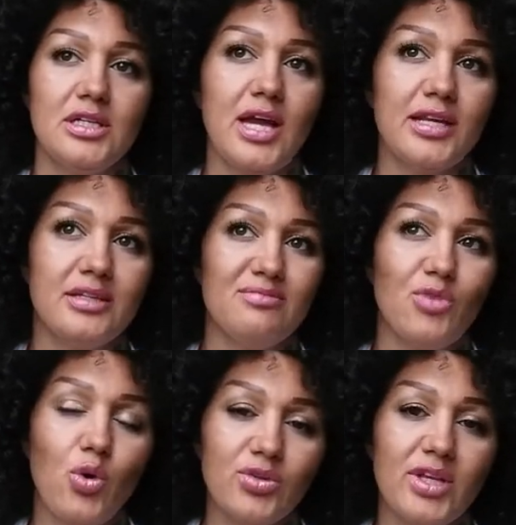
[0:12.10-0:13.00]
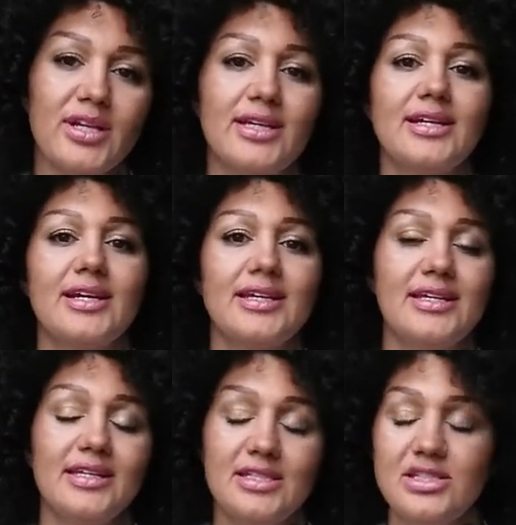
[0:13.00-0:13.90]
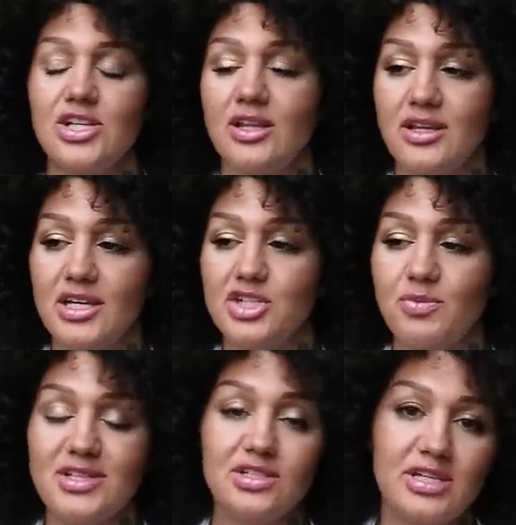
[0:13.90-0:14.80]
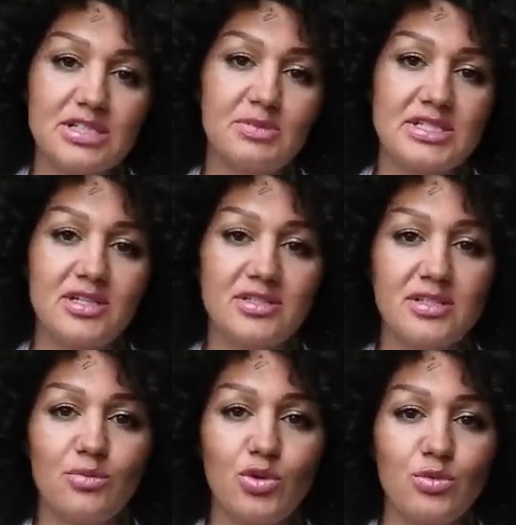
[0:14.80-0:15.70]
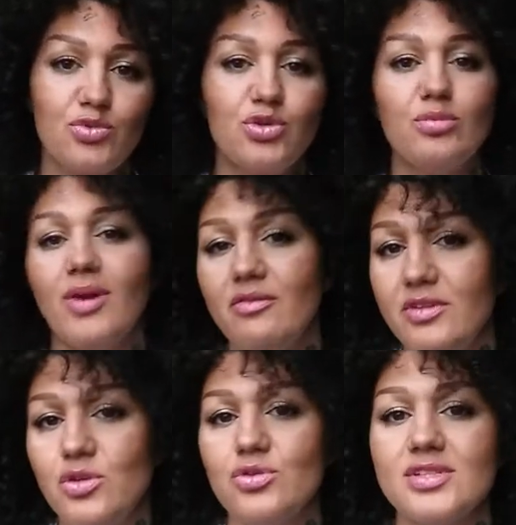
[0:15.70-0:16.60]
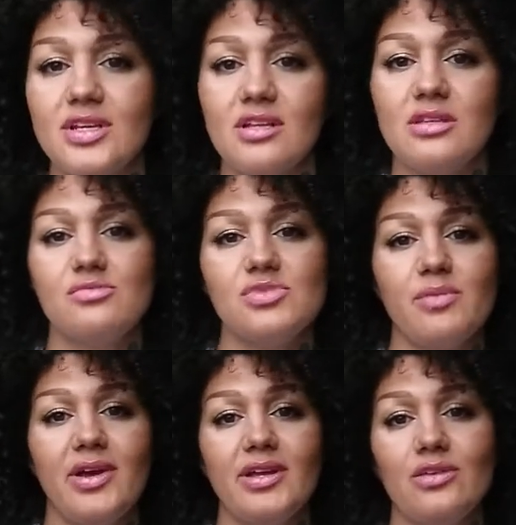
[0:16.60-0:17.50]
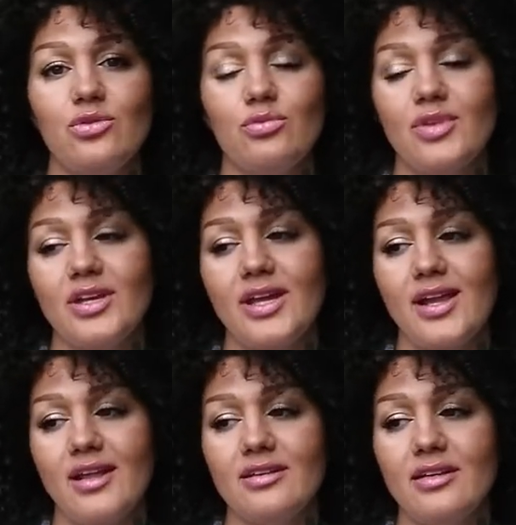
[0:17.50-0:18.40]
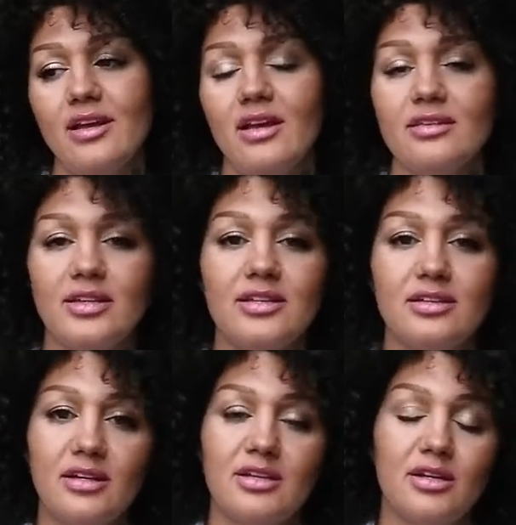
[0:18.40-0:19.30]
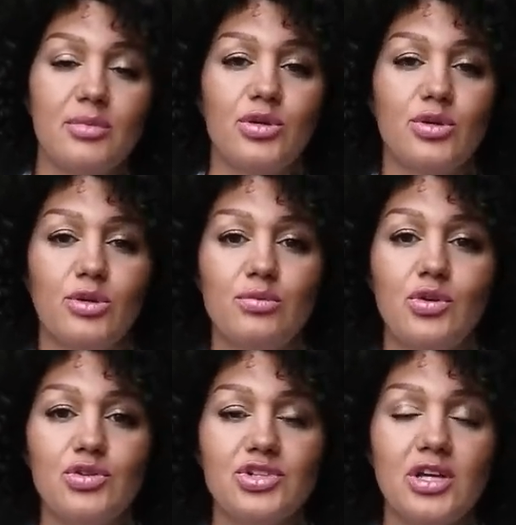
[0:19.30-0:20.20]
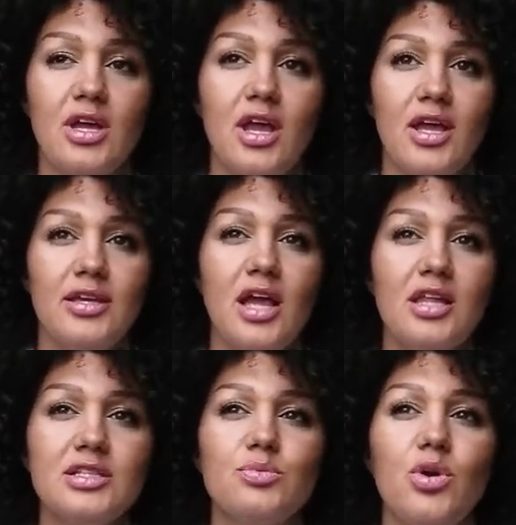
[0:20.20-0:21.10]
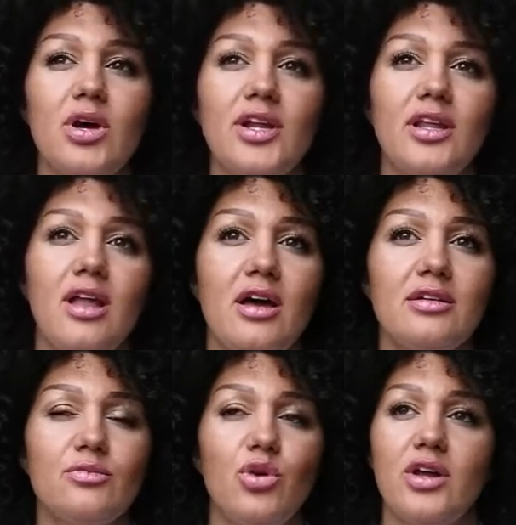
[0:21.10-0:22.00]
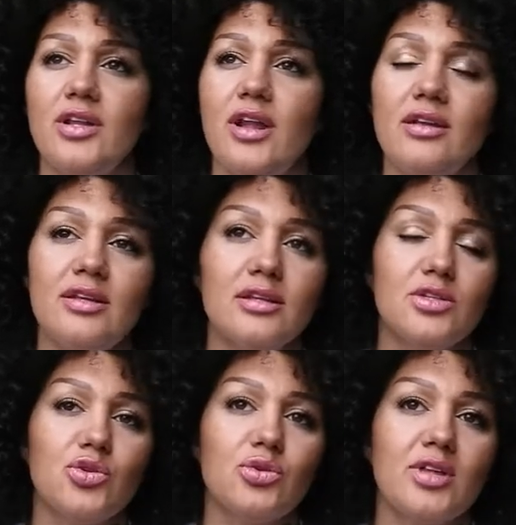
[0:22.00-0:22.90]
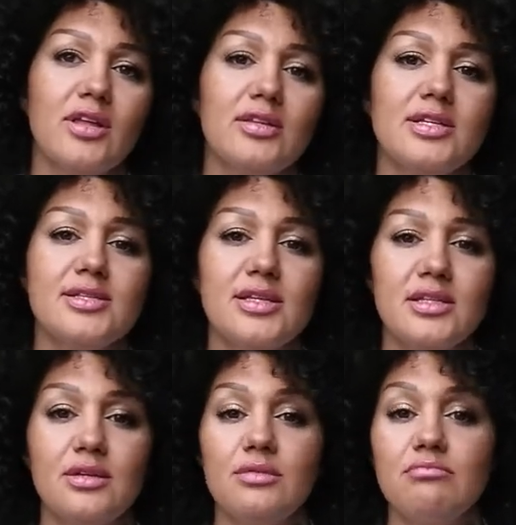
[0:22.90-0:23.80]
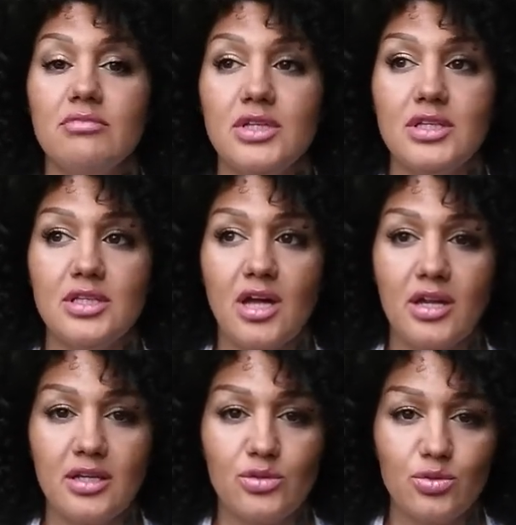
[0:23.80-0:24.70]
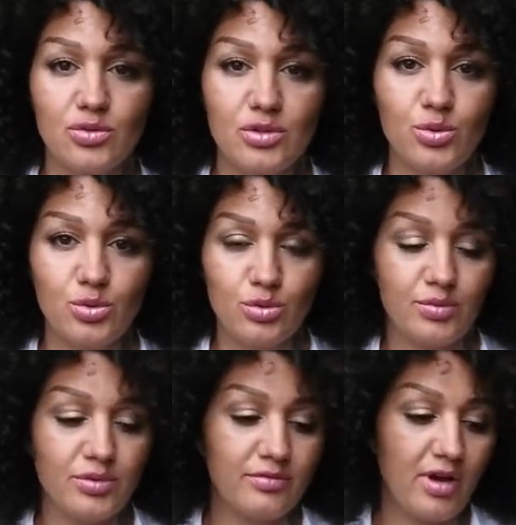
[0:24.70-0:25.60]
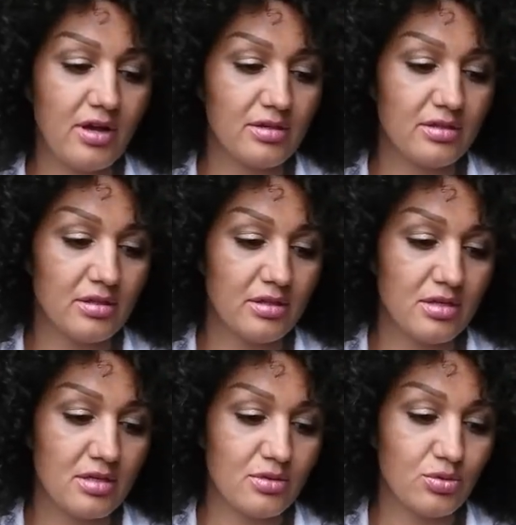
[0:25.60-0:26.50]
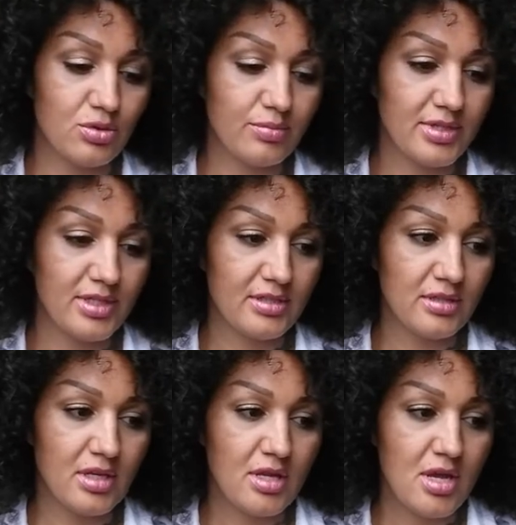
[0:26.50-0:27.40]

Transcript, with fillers: e, yani 10 dakikayı inşallah geçmez geçmesini istemiyorum. Çünkü ben video seyrettiğim zaman YouTube'da genelde dakikalara bakıyorum. Önce yalnız bu aralar bu aralar değil de çoktandır izlediğim iki tane Türk YouTuber'ı var. Ee, YouTuber'ın